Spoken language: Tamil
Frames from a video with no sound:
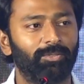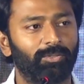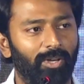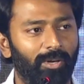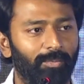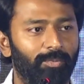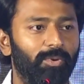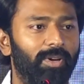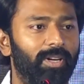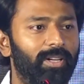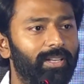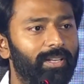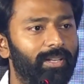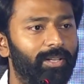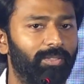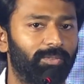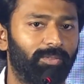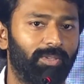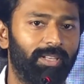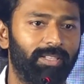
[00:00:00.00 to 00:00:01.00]
ஸோ அப்போது அங்கிள்
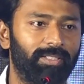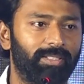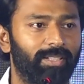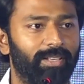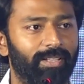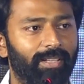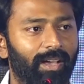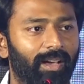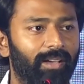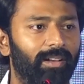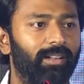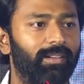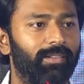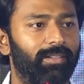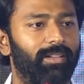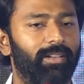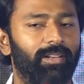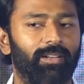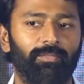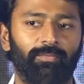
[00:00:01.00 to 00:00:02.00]
என்ன சொன்னார் சரி யார்
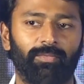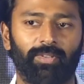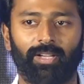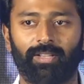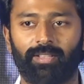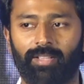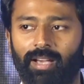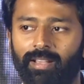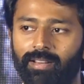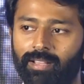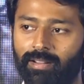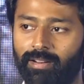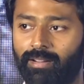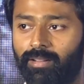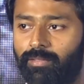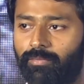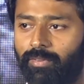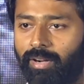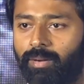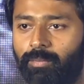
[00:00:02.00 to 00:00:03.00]
யாரால் யார்
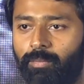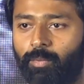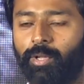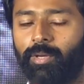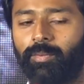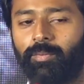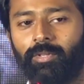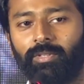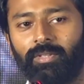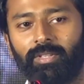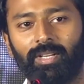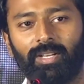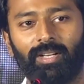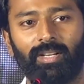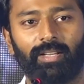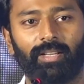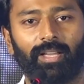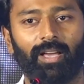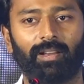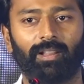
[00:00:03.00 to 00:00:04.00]
யாரால் வர முடியுமோ
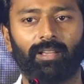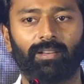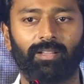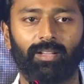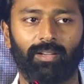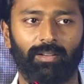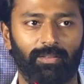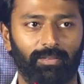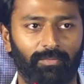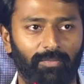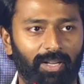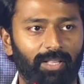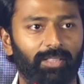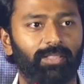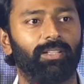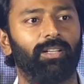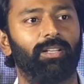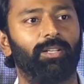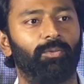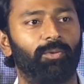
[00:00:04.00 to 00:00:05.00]
யார் யாருக்கான
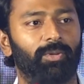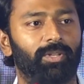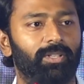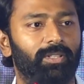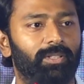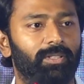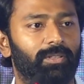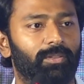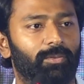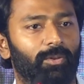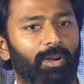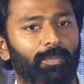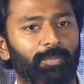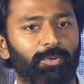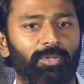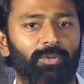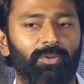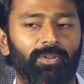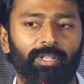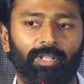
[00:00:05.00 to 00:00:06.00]
வரதுக்கான ஒரு ஒரு
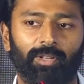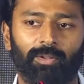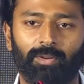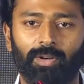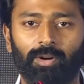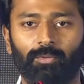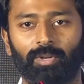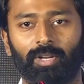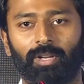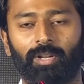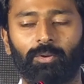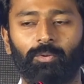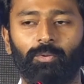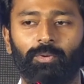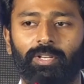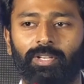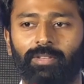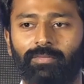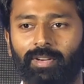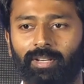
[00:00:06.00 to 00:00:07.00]
ஆப்பர்ச்சுனிட்டி இருக்கோ அவங்களெல்லாம்
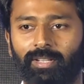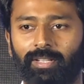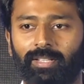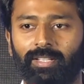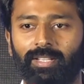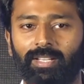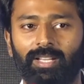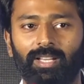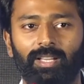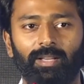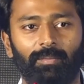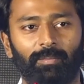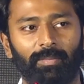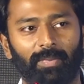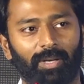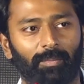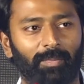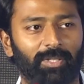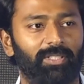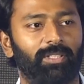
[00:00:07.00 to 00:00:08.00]
கூட்டிகிட்டு வாங்க
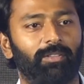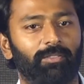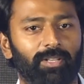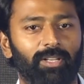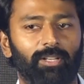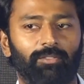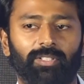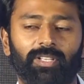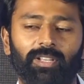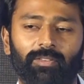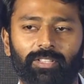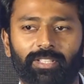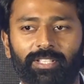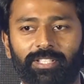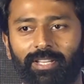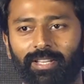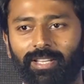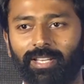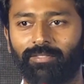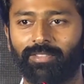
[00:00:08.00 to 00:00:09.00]
நான் மற்றவர்களை வந்து நான் வந்து
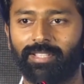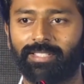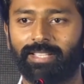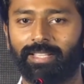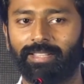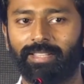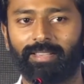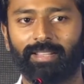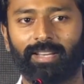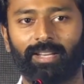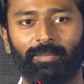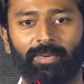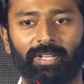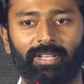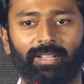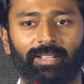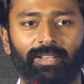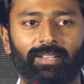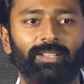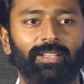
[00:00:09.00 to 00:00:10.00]
சென்னையில் வந்து சந்திக்கிறேன்
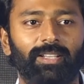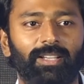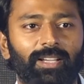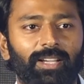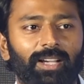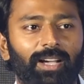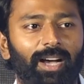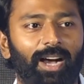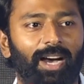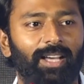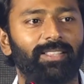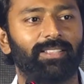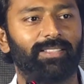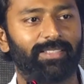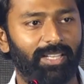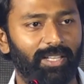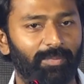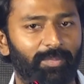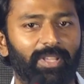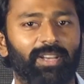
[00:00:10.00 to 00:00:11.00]
அப்படின்னாரு அது
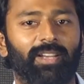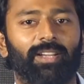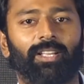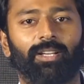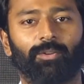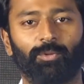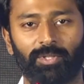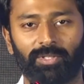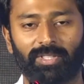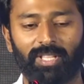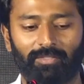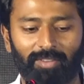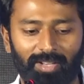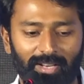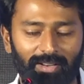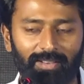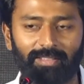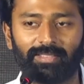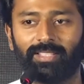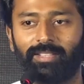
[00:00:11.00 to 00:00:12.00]
சில பேர்கிட்ட கொஞ்சம் தவறு
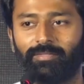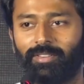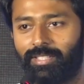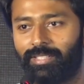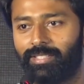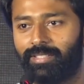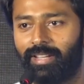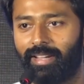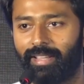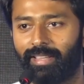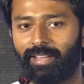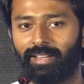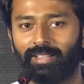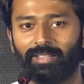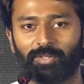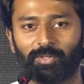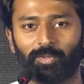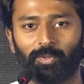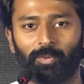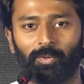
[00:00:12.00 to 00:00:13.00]
ரிசீவ் ஆச்சுன்னு நினைக்கிறேன்
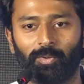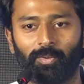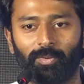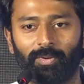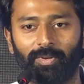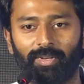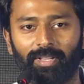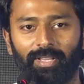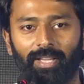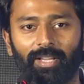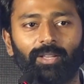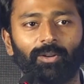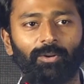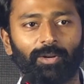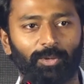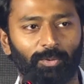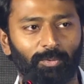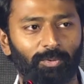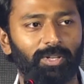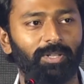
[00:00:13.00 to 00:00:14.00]
ஸோ
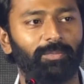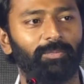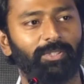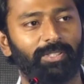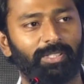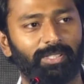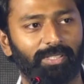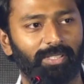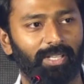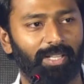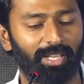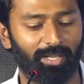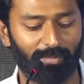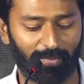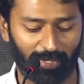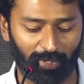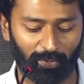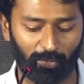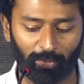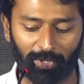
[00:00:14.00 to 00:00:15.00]
எங்களோட நோக்கம் வந்து நிறைய
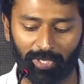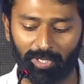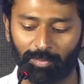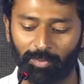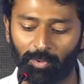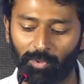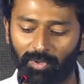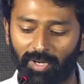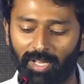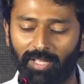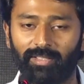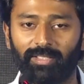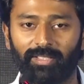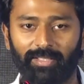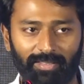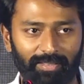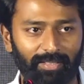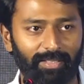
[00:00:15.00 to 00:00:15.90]
பேர் கூட்டிகிட்டு போகக்கூடாது